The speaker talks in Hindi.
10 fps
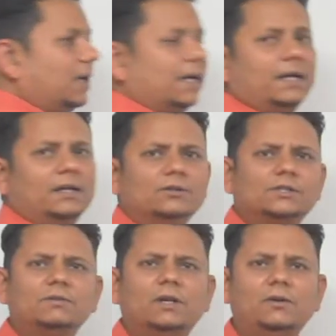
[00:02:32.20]
करेंगे तो
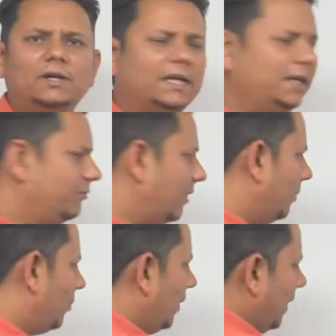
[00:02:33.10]
इसकी वैल्यू आ जाएगी
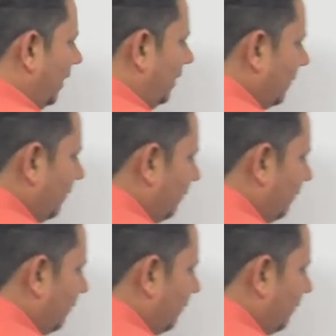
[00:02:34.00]
फाइव पॉइंट एट